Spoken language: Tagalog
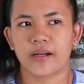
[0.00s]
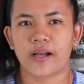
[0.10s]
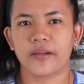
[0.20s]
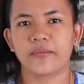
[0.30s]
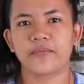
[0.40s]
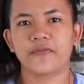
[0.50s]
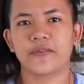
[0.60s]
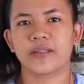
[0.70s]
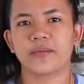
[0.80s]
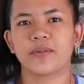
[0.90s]
I'm
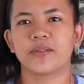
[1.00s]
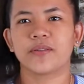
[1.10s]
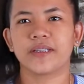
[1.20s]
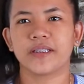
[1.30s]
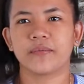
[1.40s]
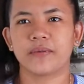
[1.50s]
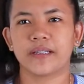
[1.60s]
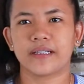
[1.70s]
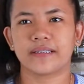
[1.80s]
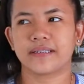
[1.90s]
Fatima Glorin D.
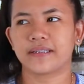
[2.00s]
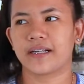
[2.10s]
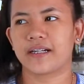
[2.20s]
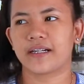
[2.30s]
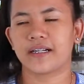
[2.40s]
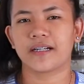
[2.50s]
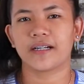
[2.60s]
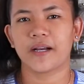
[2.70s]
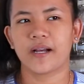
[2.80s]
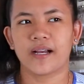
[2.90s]
Pilyas. Uh, ah,
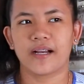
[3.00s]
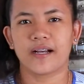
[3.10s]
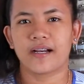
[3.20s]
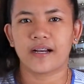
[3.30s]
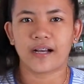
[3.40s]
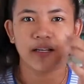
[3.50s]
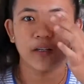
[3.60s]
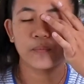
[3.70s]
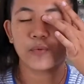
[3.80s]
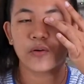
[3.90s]

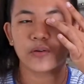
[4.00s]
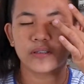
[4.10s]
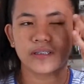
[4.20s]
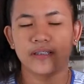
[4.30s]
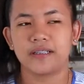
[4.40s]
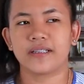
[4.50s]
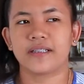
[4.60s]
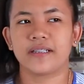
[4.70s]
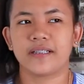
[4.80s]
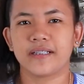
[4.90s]
anak po ako ni
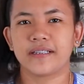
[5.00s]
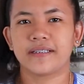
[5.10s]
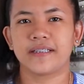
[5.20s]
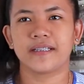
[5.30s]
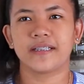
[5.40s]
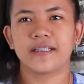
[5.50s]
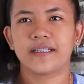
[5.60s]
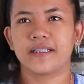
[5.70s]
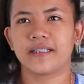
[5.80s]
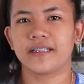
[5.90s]

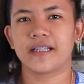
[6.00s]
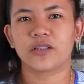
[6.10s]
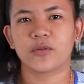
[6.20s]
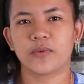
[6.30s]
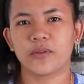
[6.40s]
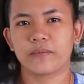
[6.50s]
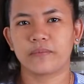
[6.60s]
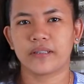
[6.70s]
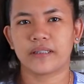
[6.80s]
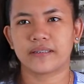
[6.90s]
City Dato ng
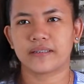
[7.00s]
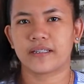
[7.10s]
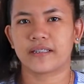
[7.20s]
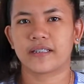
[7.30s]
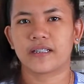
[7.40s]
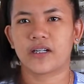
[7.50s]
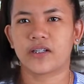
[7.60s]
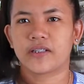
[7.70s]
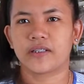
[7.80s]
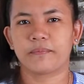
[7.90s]
Pilias and
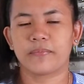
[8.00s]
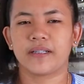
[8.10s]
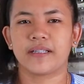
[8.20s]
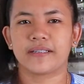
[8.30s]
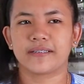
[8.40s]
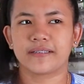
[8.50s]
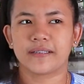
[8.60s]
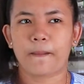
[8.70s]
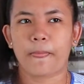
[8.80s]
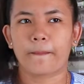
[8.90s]
Clark Pilias.
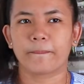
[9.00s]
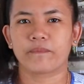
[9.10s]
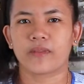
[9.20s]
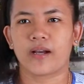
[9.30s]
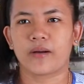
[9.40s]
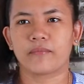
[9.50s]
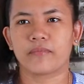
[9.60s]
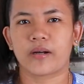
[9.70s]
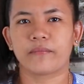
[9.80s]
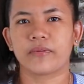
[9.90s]
Um,
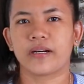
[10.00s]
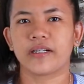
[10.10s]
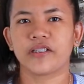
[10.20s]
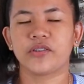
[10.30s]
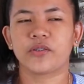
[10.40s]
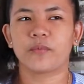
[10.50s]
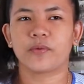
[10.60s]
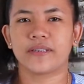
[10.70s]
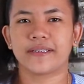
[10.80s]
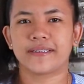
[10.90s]
ang, ang age ko
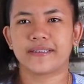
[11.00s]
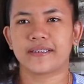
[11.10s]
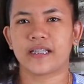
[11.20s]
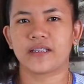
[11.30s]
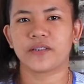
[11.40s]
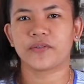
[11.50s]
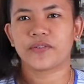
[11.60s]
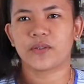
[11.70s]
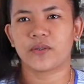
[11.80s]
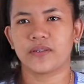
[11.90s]
po is 19
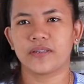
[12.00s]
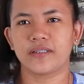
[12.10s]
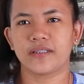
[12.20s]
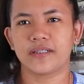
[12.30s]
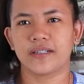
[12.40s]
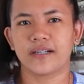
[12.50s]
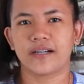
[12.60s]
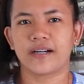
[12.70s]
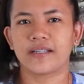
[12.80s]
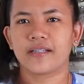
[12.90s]
years old.
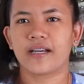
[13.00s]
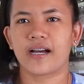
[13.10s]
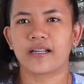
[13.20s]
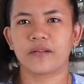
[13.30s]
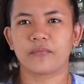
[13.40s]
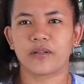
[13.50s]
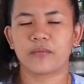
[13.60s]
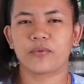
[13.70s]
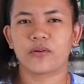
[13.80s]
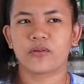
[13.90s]
Uh, Nag-aaral pa
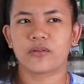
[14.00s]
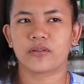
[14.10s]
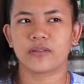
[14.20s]
lang po ako,